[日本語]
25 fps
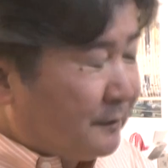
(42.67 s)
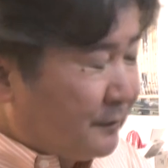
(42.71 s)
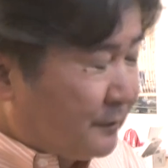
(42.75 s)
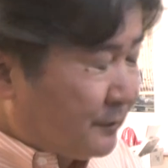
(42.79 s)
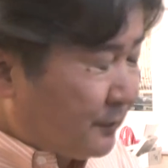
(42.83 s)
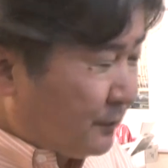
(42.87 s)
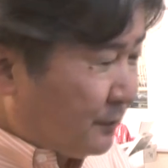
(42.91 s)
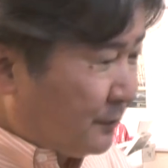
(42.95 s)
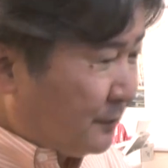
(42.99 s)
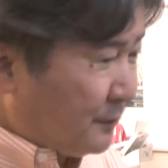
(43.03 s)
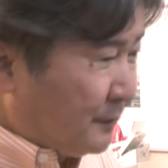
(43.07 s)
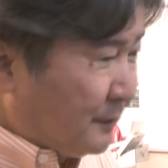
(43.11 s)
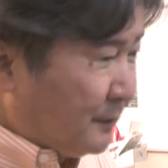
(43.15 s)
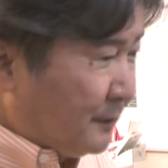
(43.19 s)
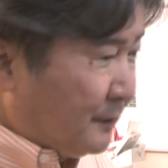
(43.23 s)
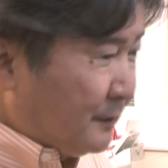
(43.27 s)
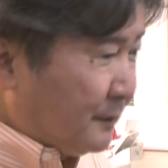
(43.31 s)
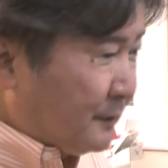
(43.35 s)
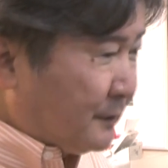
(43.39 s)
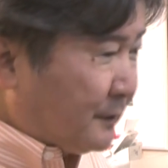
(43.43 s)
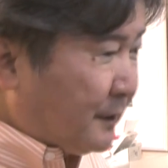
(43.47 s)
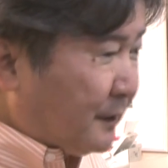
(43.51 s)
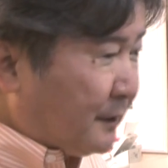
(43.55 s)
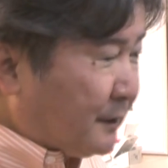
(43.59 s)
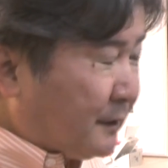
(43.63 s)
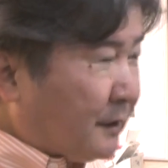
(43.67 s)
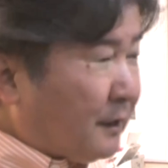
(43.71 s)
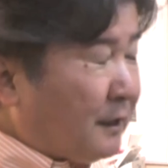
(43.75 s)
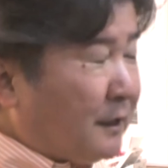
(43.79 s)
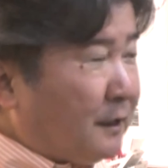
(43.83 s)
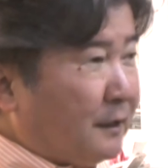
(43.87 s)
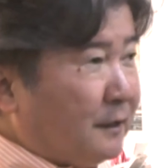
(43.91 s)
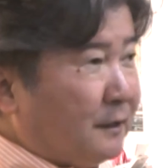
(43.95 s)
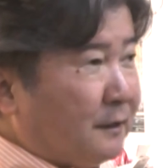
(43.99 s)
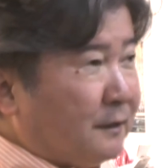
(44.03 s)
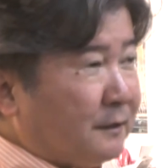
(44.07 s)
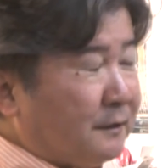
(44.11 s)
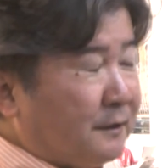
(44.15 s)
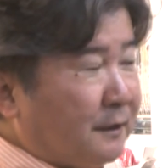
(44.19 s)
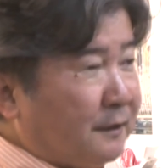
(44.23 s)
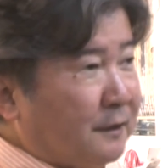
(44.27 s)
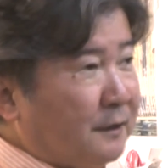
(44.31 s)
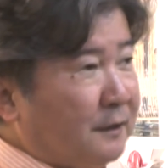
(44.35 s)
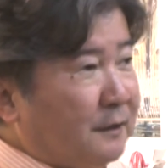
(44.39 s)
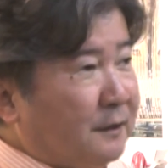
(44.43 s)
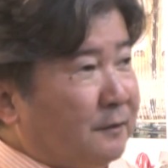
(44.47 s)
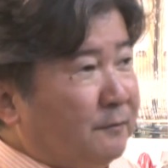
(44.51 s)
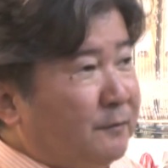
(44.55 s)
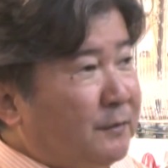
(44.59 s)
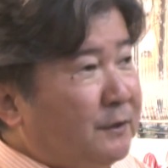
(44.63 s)
その結果だ
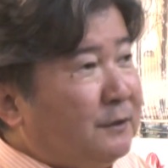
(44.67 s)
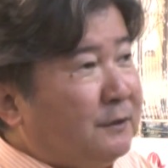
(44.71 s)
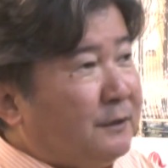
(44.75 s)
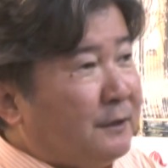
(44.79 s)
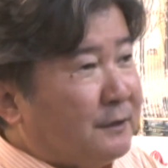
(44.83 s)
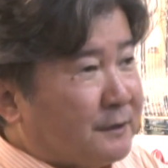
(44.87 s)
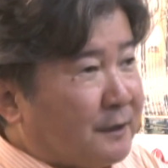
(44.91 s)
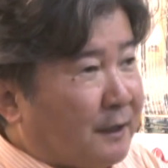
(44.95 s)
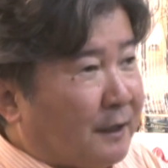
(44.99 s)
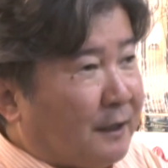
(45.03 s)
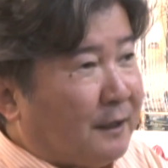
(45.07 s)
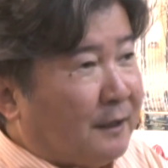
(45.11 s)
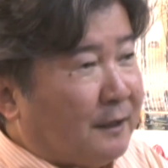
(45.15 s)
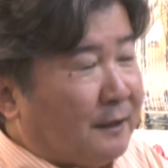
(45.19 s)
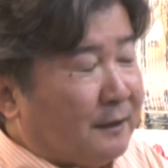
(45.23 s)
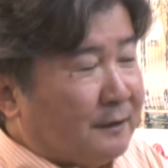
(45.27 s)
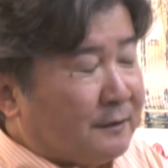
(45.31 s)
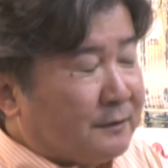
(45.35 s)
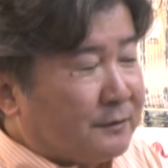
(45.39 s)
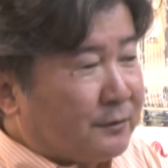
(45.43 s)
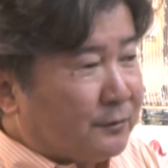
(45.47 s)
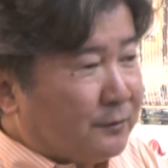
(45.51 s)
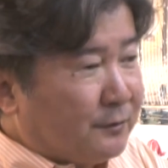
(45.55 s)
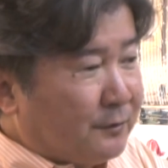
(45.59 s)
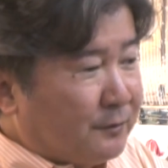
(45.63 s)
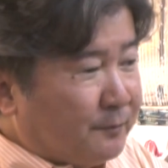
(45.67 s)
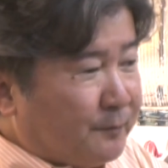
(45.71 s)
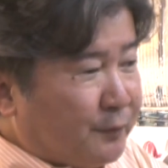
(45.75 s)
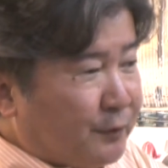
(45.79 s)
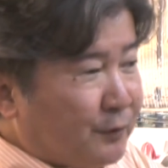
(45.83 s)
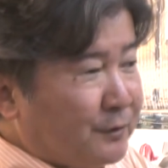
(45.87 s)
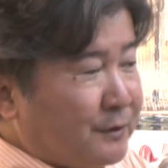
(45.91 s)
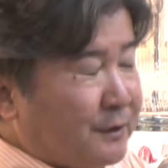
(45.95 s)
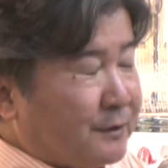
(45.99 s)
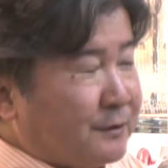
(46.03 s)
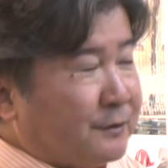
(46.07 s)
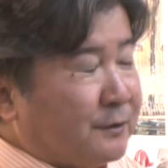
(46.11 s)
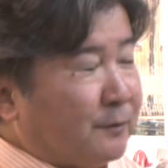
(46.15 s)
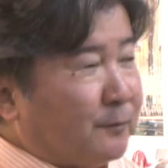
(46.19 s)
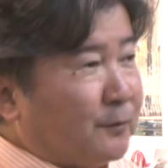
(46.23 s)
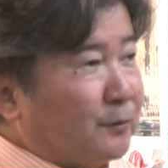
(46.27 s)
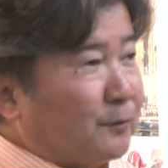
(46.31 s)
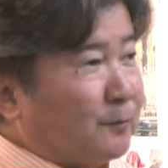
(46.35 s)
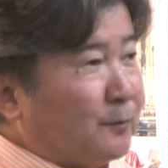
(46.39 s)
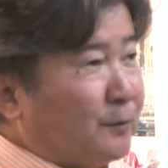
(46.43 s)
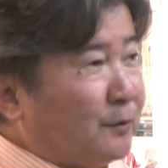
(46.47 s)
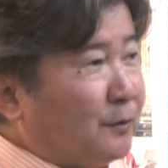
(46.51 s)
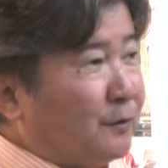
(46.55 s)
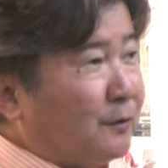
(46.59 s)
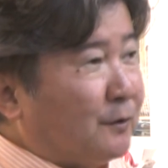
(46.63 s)
け見てさそのプロセスっても
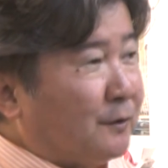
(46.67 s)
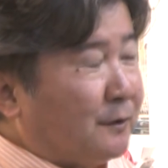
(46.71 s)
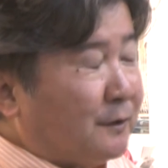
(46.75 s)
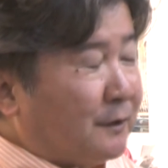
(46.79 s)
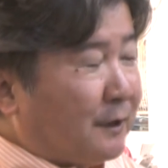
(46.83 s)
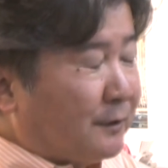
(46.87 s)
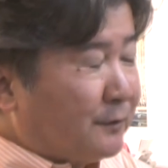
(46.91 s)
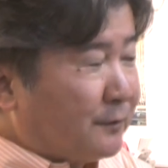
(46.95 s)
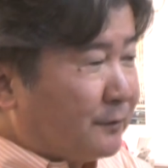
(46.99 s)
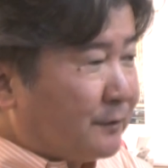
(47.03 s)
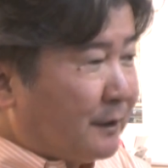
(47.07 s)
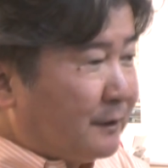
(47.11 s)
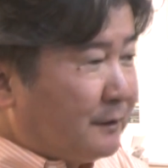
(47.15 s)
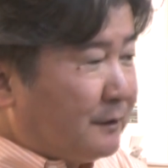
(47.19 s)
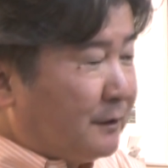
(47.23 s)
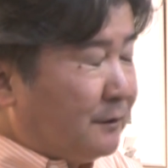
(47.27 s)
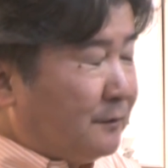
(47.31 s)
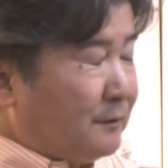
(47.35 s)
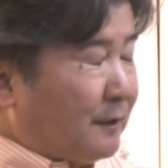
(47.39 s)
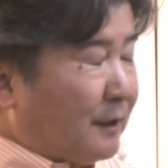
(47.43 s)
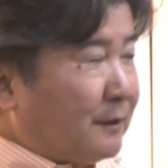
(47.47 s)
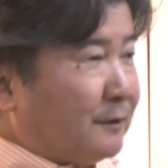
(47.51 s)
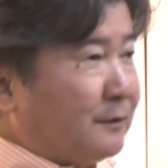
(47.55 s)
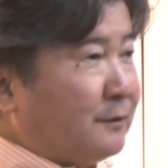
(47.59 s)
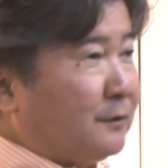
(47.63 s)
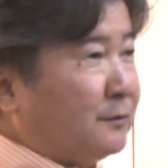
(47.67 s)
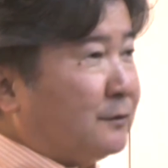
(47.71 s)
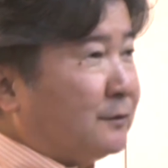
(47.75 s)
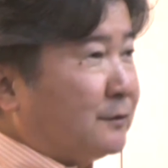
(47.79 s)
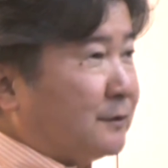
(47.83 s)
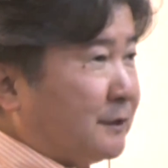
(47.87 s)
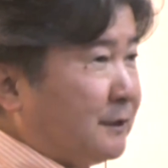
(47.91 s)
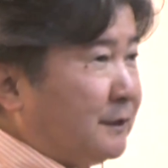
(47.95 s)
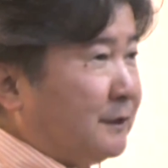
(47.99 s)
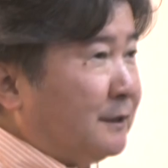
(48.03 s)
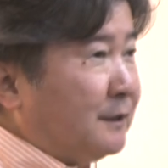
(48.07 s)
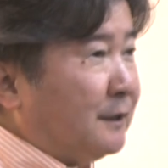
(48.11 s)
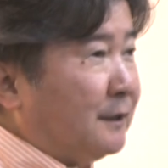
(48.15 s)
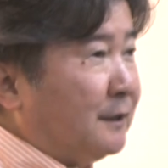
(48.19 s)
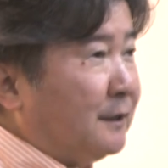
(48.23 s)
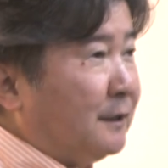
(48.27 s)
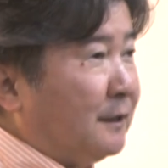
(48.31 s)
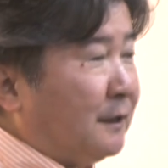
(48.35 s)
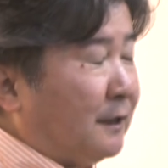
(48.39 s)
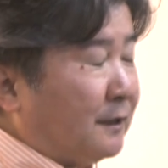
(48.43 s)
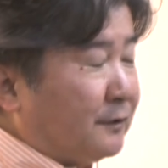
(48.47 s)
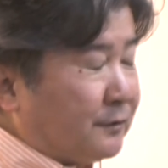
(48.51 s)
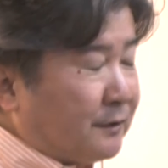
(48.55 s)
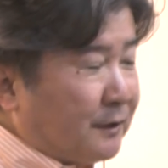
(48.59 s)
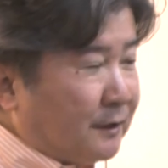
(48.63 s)
のもあの大体分かってくるし
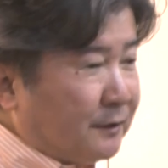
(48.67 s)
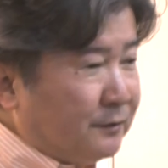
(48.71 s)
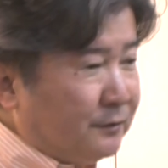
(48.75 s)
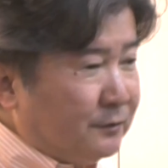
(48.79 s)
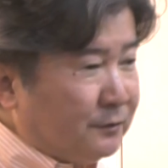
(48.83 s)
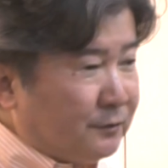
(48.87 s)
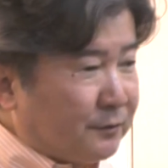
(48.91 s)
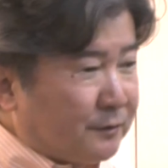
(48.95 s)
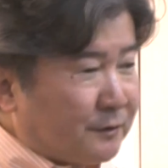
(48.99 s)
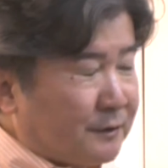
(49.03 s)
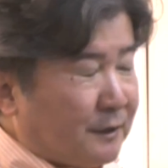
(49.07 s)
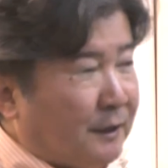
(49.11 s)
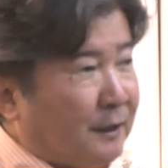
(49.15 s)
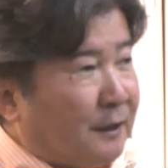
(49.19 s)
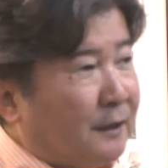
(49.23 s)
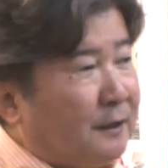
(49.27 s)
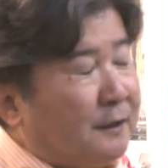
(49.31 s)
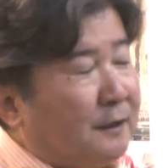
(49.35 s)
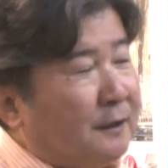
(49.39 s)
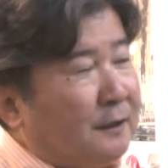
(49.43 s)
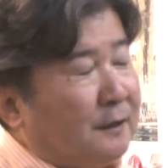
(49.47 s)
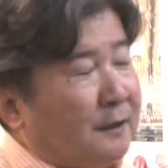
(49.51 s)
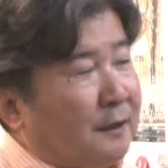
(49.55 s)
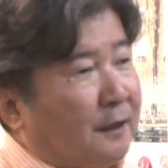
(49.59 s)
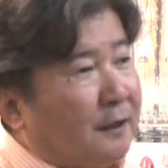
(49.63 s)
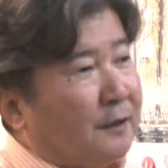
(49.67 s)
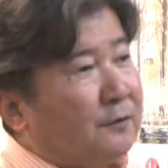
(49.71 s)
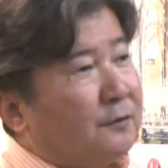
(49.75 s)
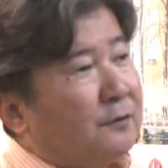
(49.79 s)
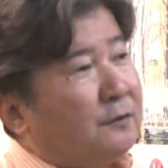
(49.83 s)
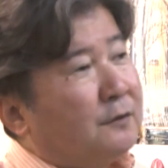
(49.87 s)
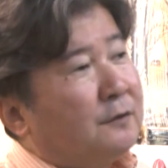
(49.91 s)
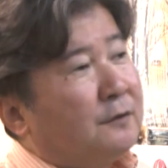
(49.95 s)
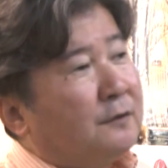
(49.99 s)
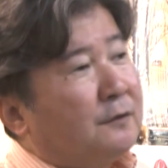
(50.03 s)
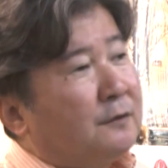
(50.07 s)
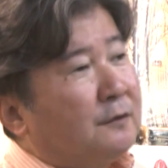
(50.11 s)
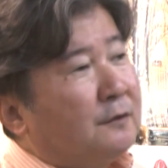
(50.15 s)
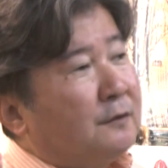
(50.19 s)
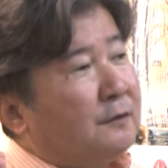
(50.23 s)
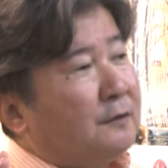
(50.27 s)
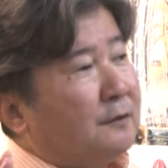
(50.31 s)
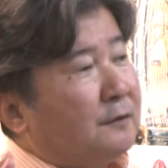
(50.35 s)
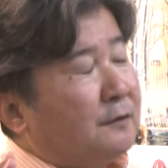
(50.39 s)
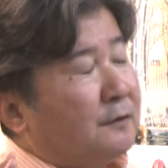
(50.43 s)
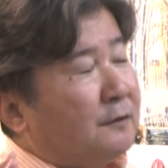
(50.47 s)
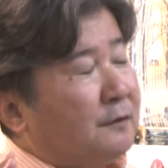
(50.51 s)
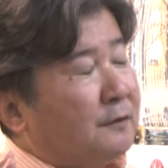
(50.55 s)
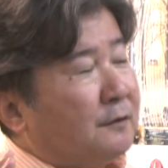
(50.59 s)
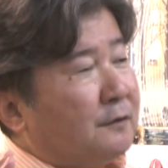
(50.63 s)
あと逆に言うとさあ
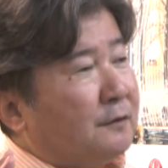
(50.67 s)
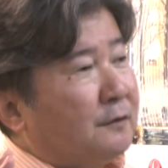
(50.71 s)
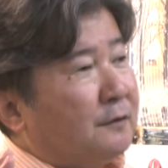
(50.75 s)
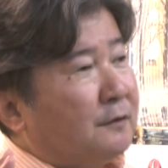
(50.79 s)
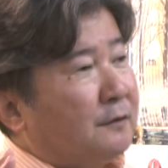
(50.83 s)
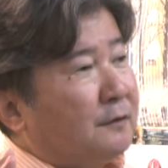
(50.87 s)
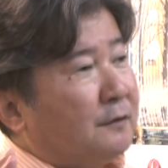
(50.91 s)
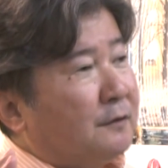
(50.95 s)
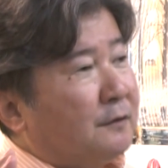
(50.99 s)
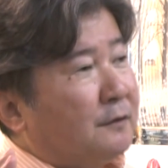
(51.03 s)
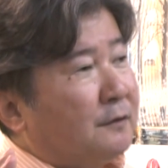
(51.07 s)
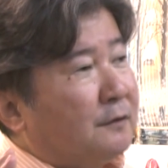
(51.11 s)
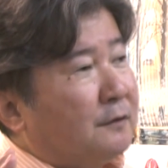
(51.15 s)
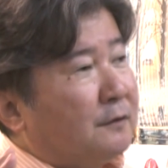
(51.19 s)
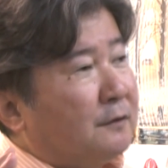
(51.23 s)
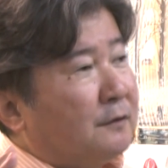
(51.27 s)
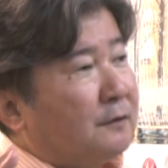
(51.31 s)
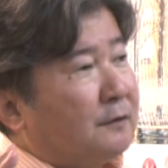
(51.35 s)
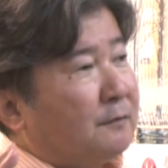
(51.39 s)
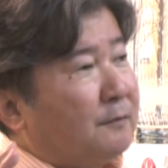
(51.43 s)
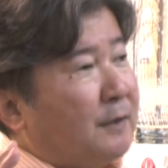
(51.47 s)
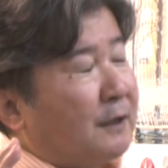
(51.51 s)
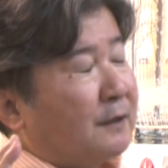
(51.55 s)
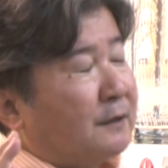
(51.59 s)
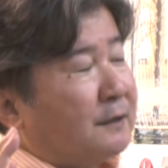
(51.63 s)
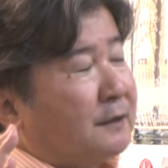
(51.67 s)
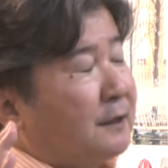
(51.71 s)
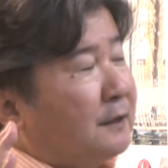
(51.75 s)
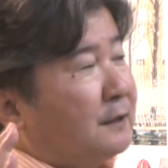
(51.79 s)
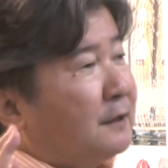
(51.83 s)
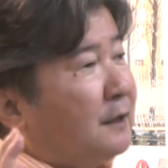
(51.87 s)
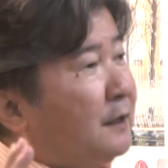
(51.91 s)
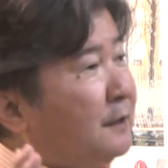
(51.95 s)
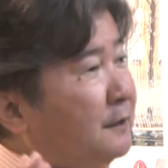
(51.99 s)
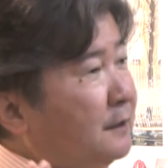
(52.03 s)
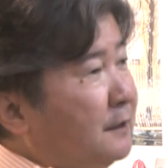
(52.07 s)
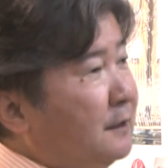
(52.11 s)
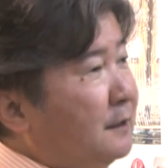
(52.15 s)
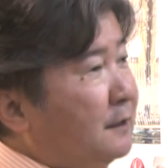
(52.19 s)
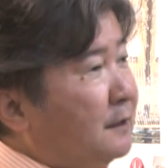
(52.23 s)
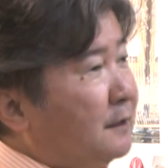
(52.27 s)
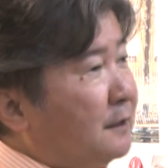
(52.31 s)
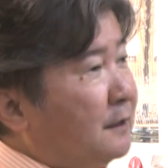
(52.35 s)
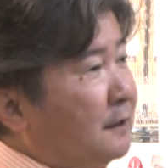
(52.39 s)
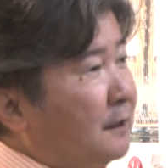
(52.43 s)
のー、まあ結果がね